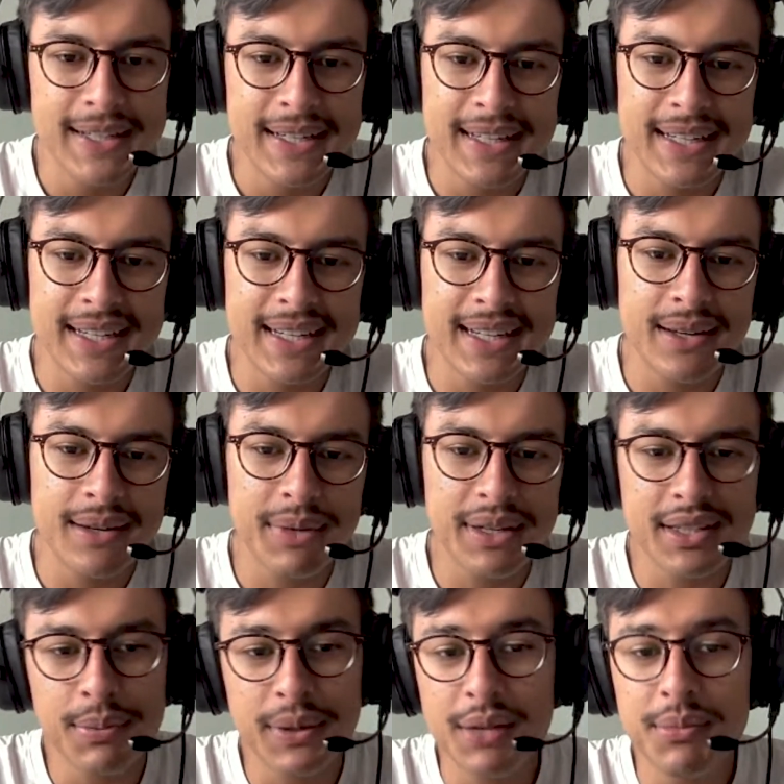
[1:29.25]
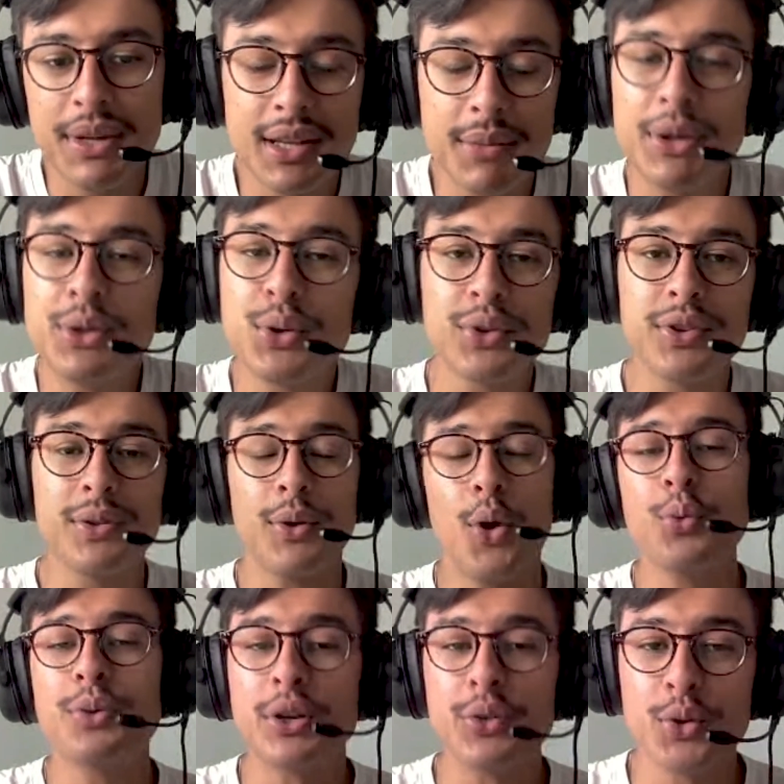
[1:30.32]
É, mas a pandemia também trouxe
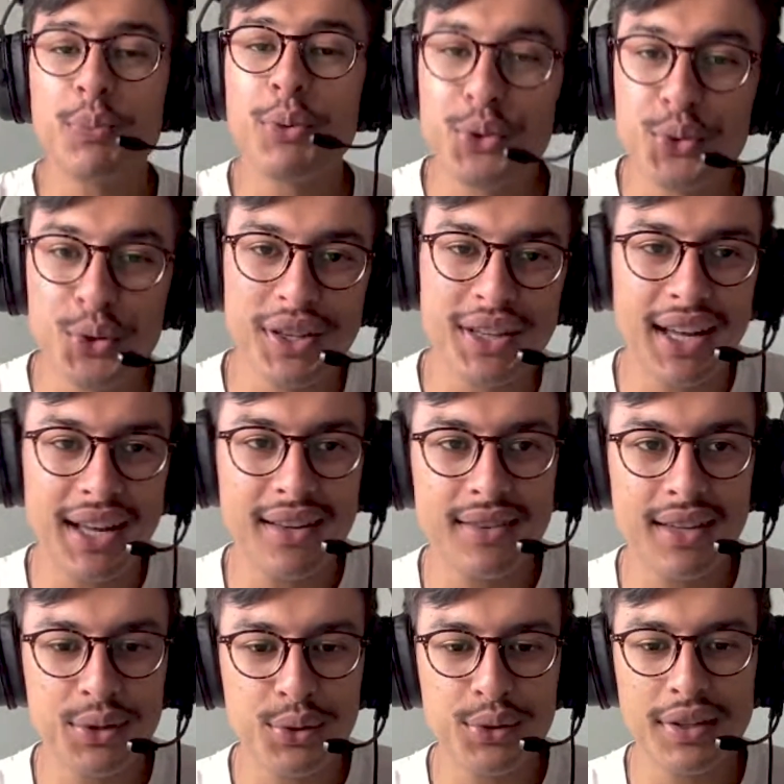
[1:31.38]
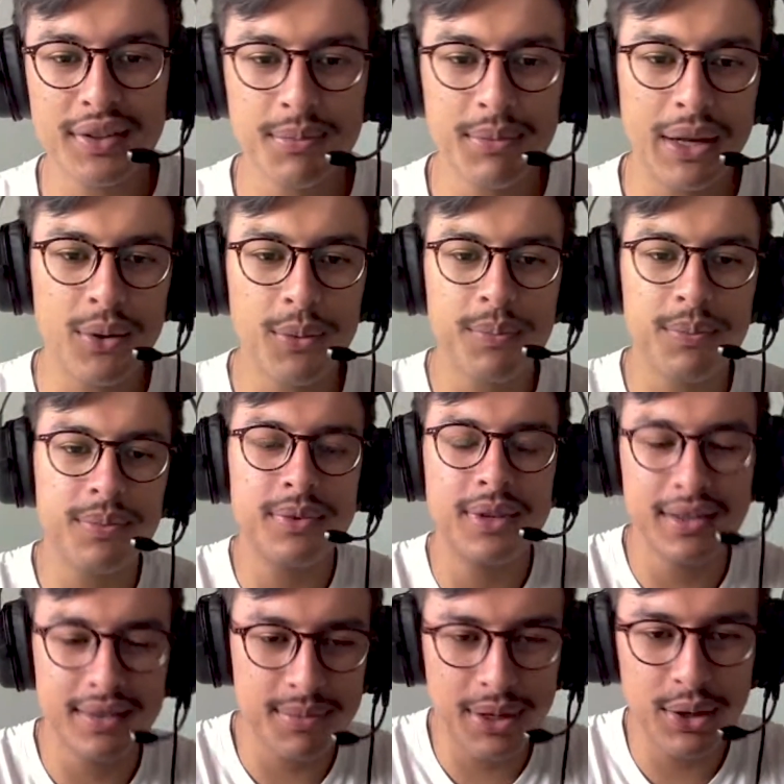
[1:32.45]
outras oportunidades dentro desse meio
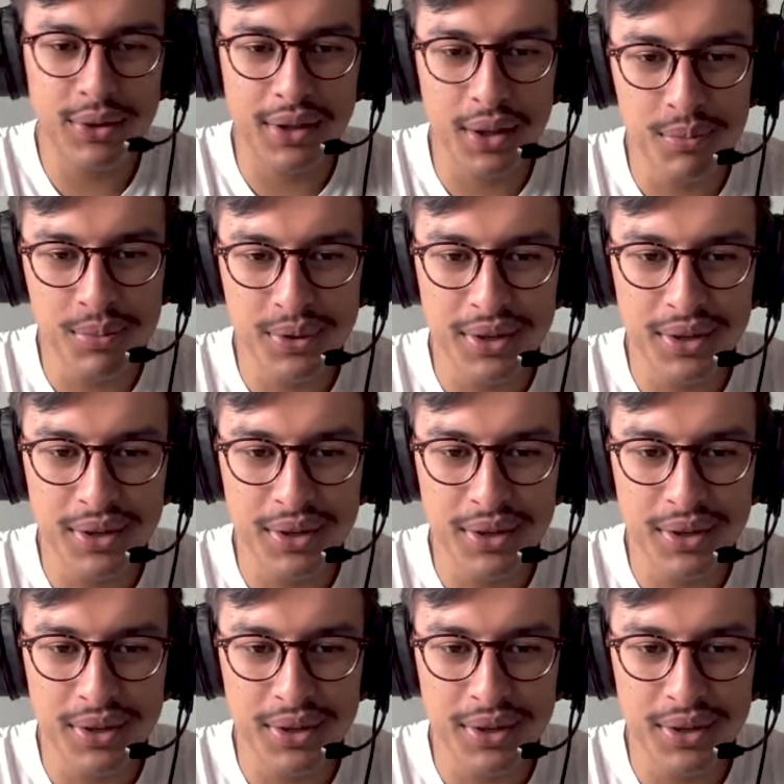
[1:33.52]
nesse meio tempo,